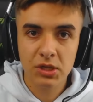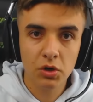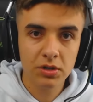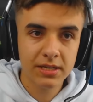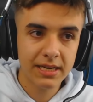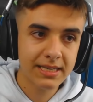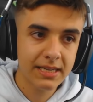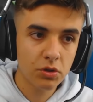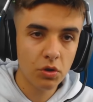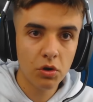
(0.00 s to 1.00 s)
las
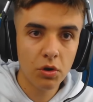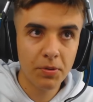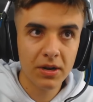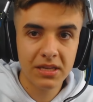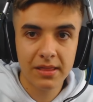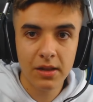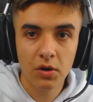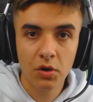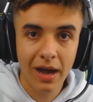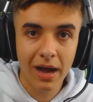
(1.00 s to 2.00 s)
cosas, todo por así
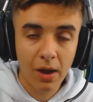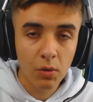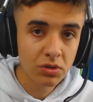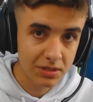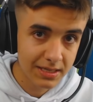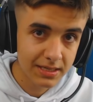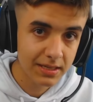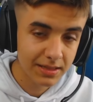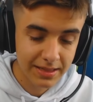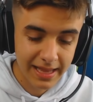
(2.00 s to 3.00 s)
decirlo, los
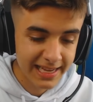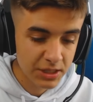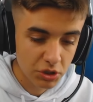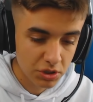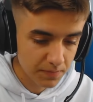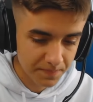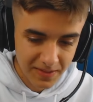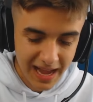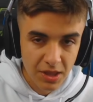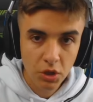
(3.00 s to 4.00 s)
ajustes de estos
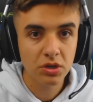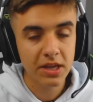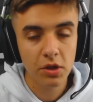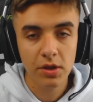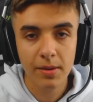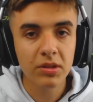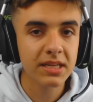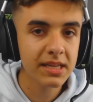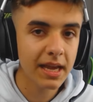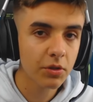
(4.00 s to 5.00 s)
años que yo llevo
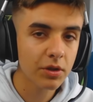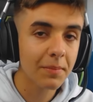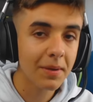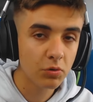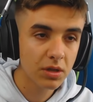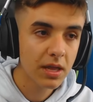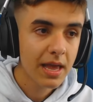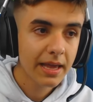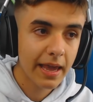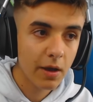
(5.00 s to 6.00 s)
diseñando, que me
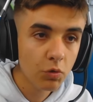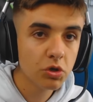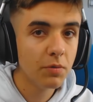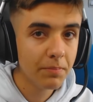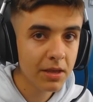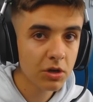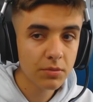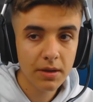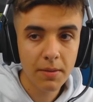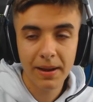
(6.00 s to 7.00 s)
que uso
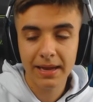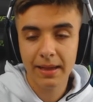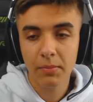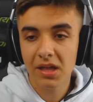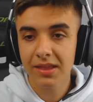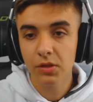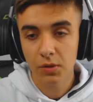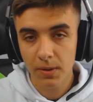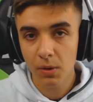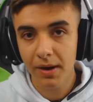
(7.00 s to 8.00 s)
mío, en plan que voy haciendo
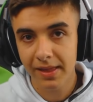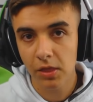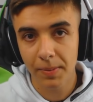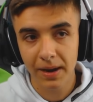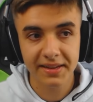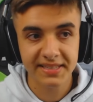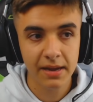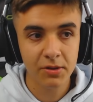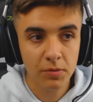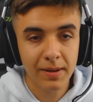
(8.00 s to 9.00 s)
y voy guardando para
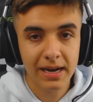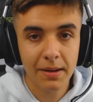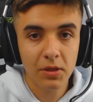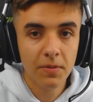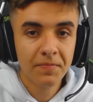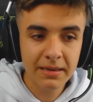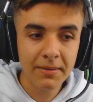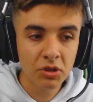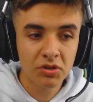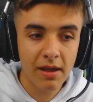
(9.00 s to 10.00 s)
diseñar yo más rápido.
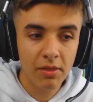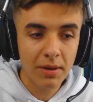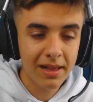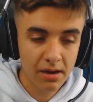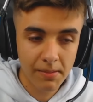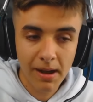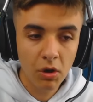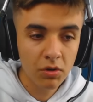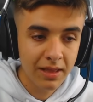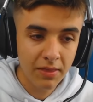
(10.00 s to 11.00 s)
Básicamente estoy dando el
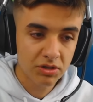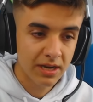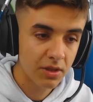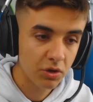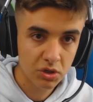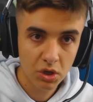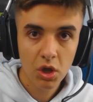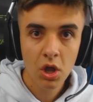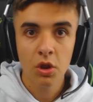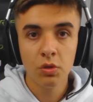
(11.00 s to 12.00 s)
trabajo de dos años.
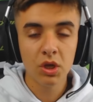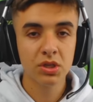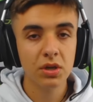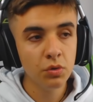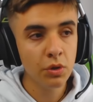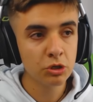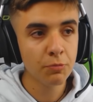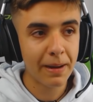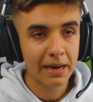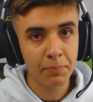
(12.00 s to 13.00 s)
No es, no es
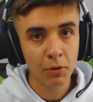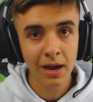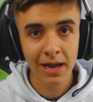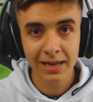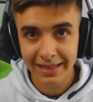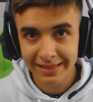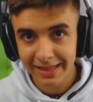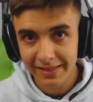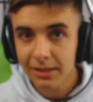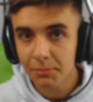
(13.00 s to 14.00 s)
un pack por la
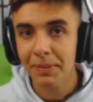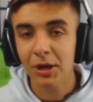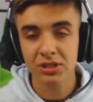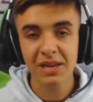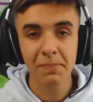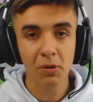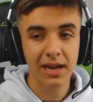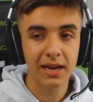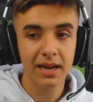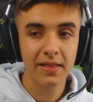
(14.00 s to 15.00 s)
cantidad, pero sí por
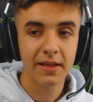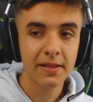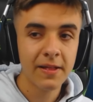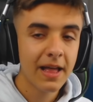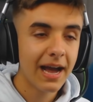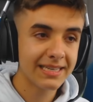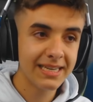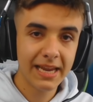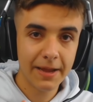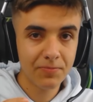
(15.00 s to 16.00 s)
la calidad.
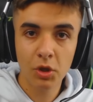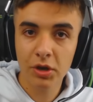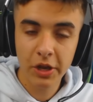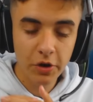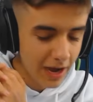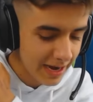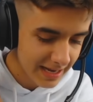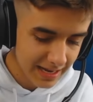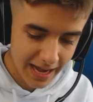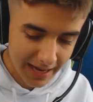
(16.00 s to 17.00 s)
Así que no quiero a,
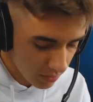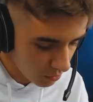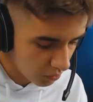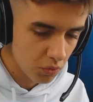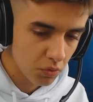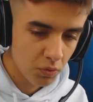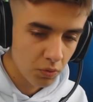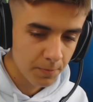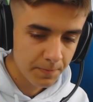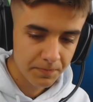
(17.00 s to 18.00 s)
ni, a
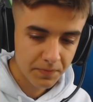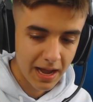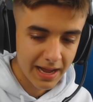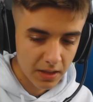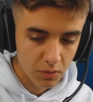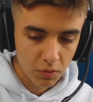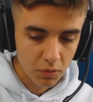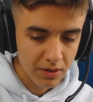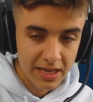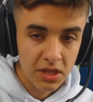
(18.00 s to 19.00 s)
ningún a
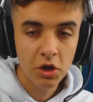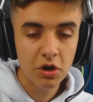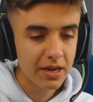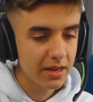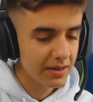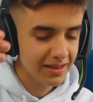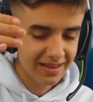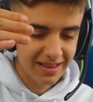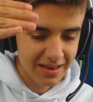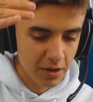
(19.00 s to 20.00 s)
ningún niño, ni
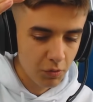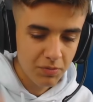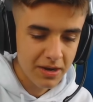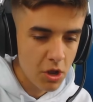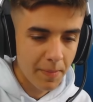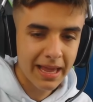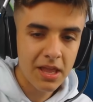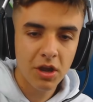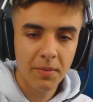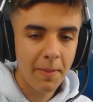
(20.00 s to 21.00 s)
ningún niño
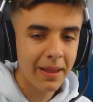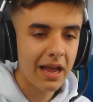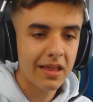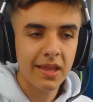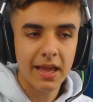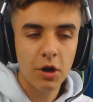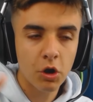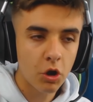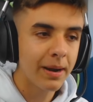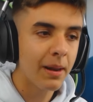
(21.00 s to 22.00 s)
pequeño que me venga a decir que
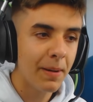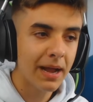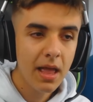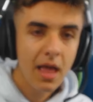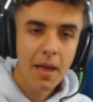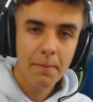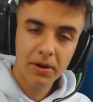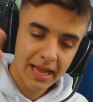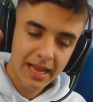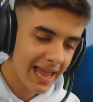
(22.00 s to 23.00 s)
no cobre el pack.
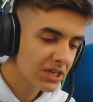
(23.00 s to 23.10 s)
Porque